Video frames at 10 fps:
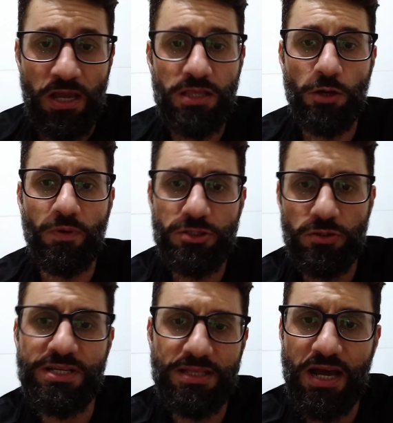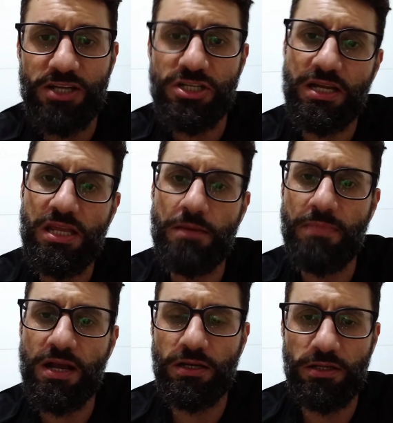Então, a sociedade cria
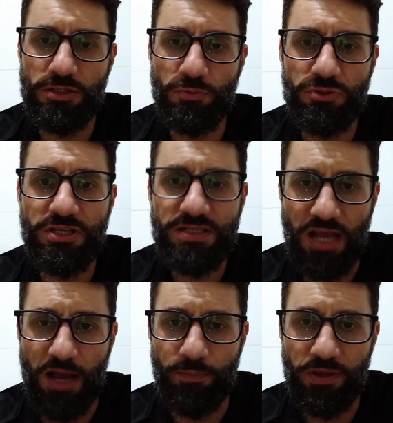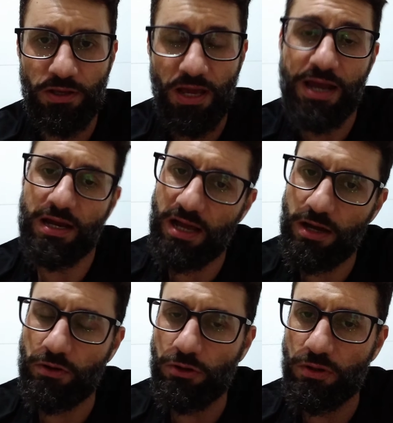mecanismos de escape. É
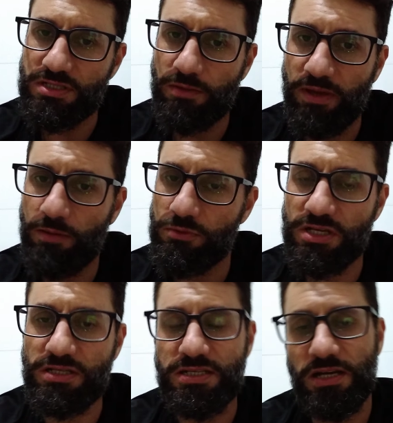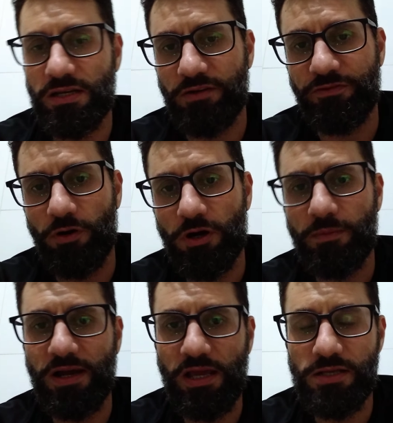claro que nós sabemos que, de certa
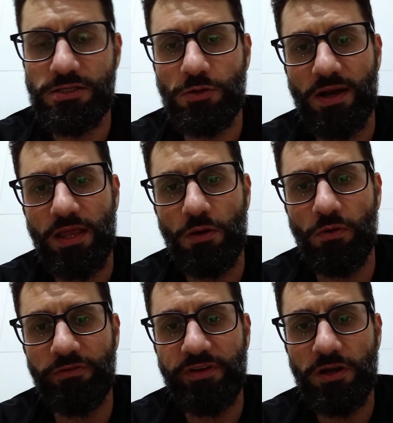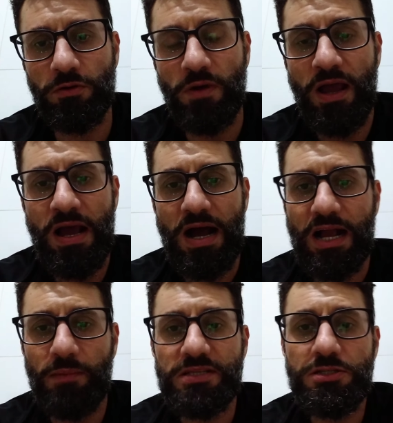forma, esse ou aquele governo
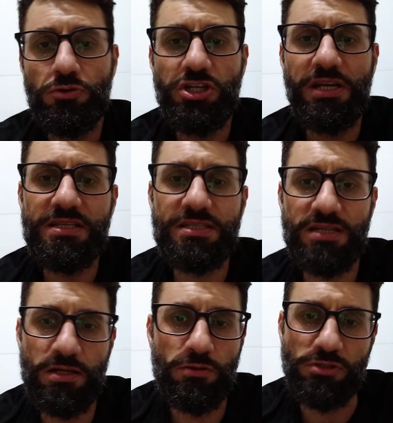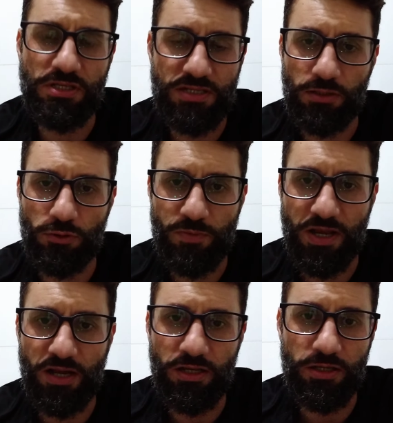acaba se utilizando de certos
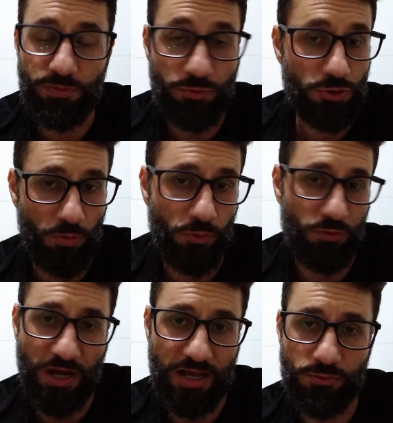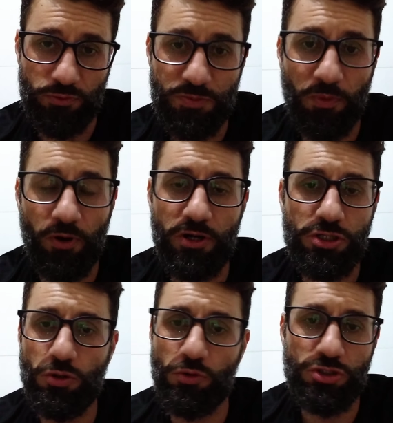mecanismos, como o caso do
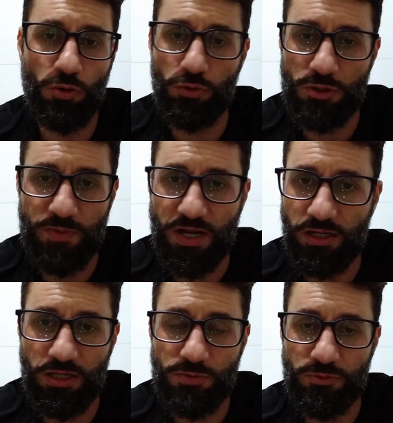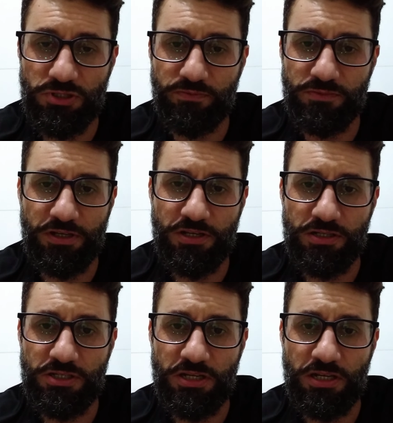esporte ou de outros mecanismos de, de
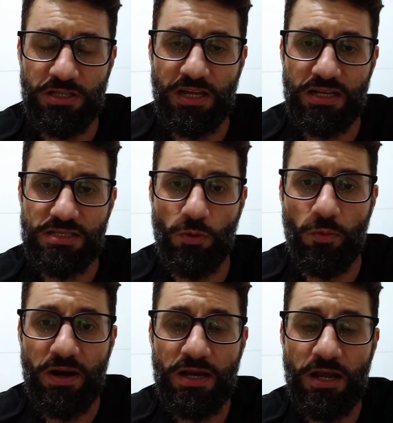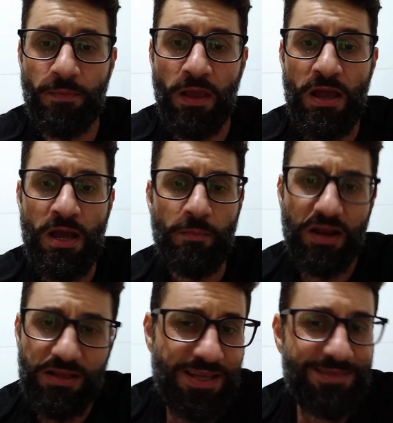de interação humana
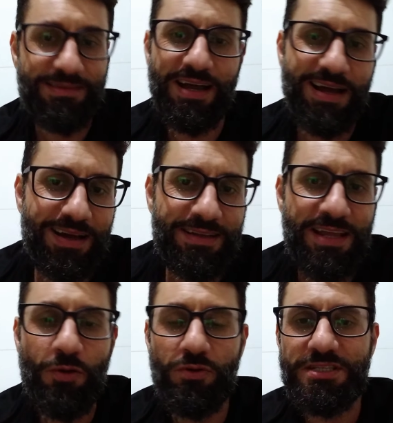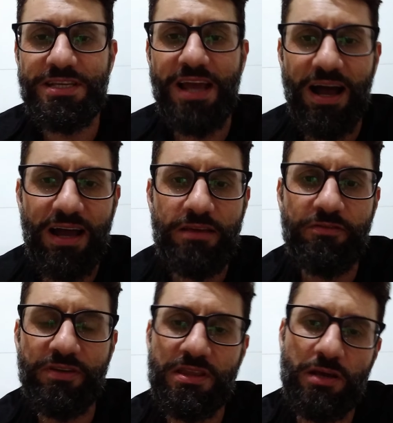para tentar negociar e
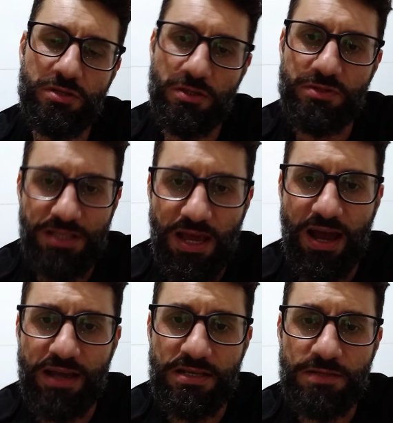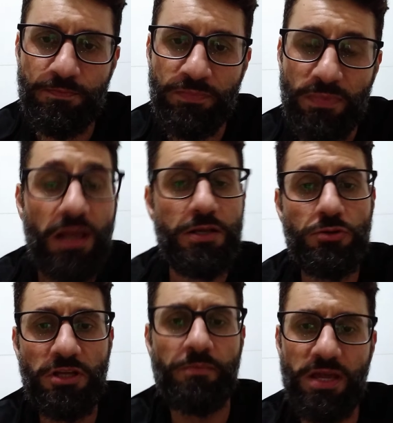vender os seus ideais.
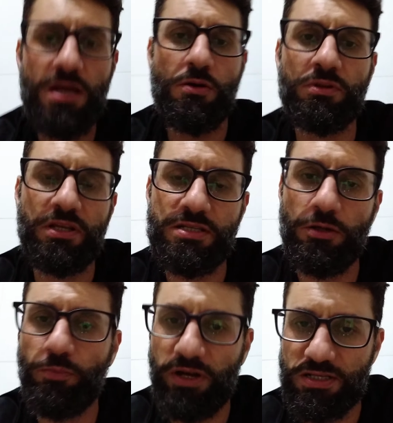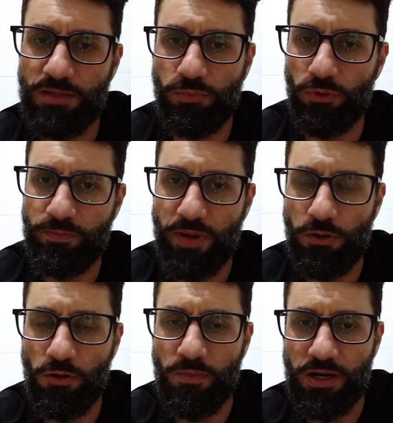Isso também aconteceu, por exemplo, no
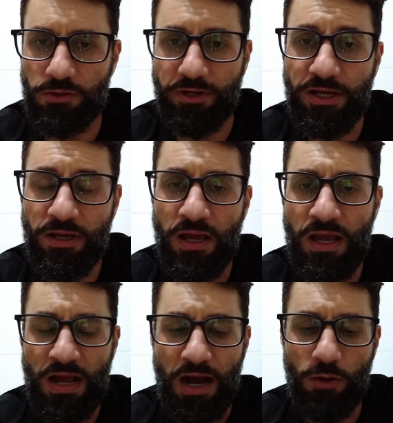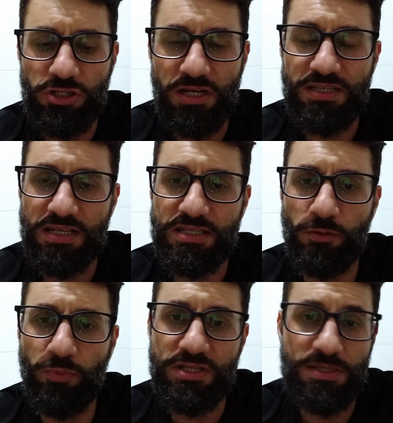Império Romano. Né? A
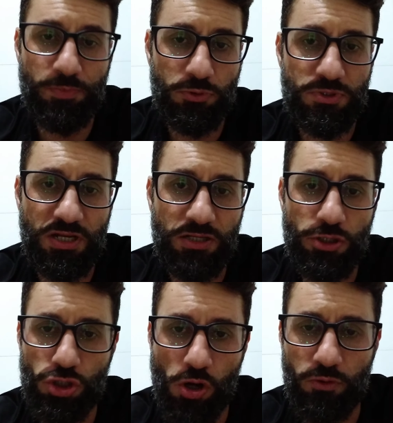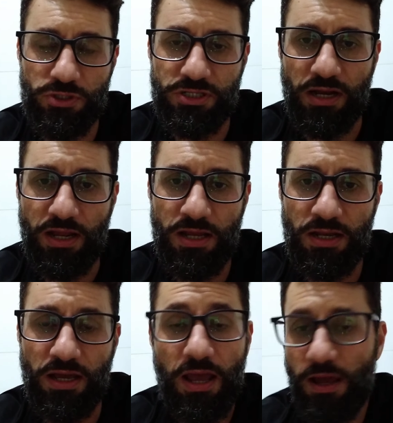utilização, por exemplo, dos grandes jogos de
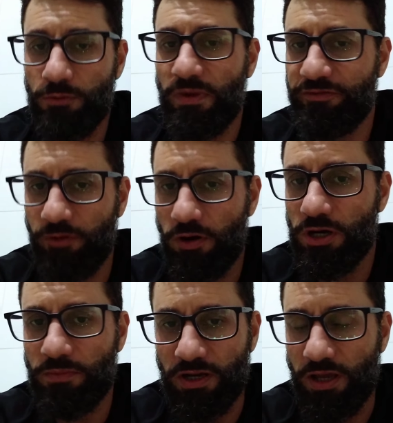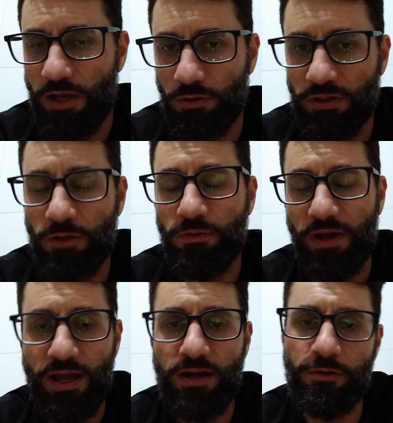arena era uma forma, queira ou não,
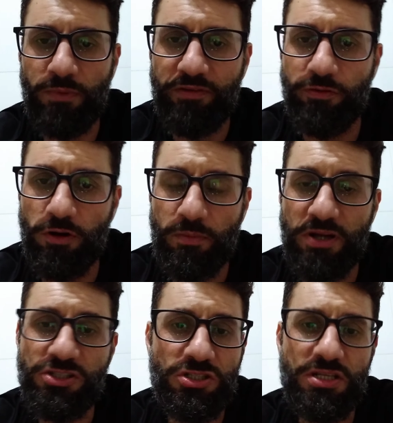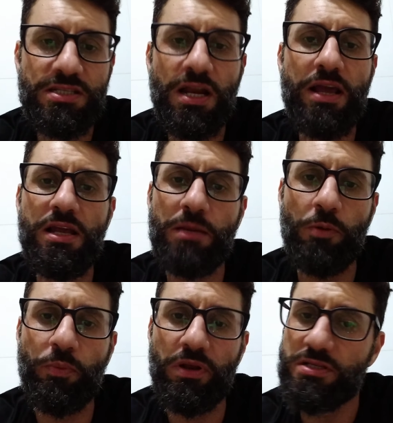era uma forma de distrair a
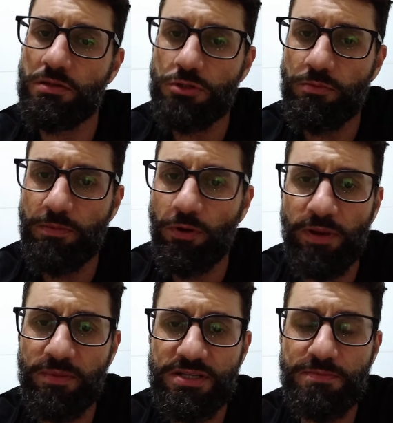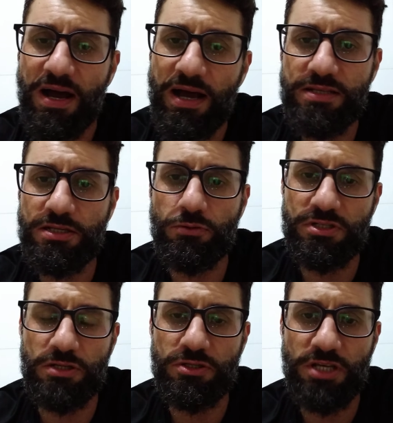população sobre problemas
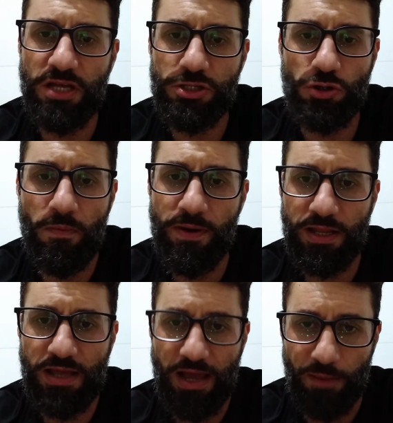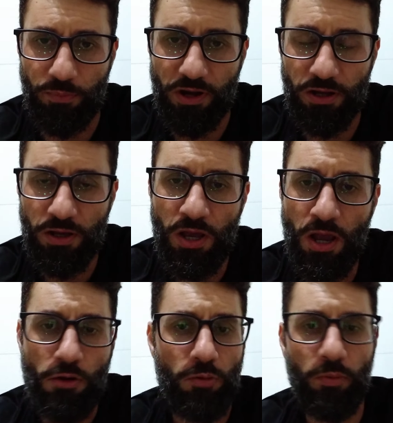básicos da sociedade romana da época,
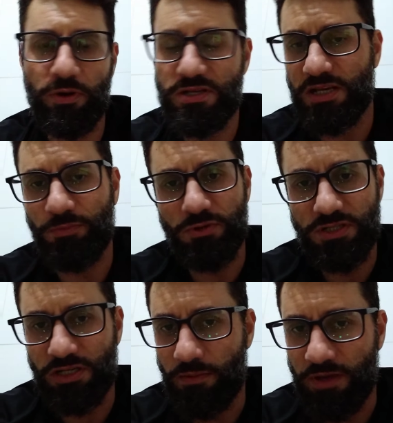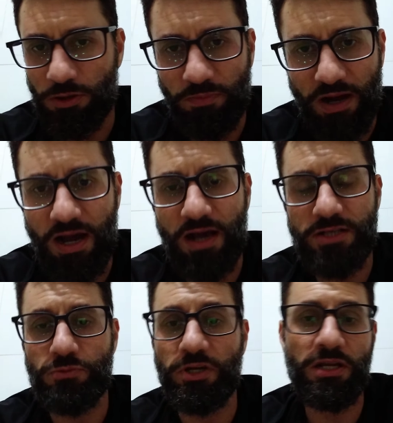como, por exemplo, o saneamento
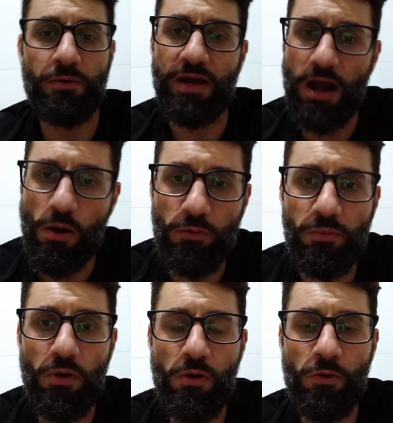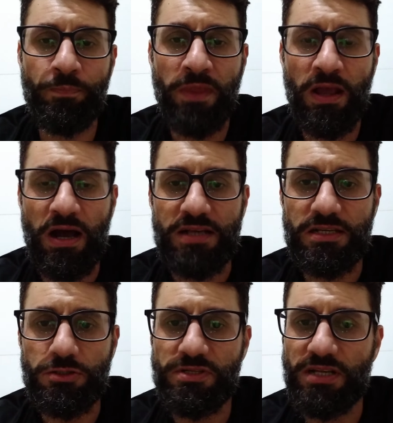básico, que não era algo bom, as
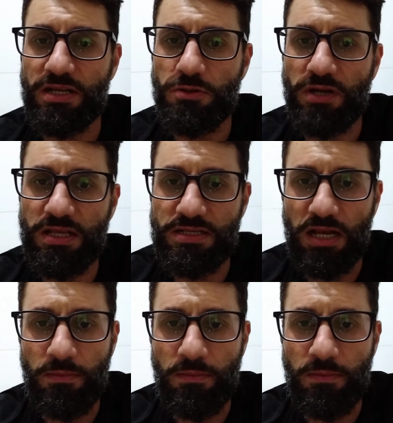questões relacionadas à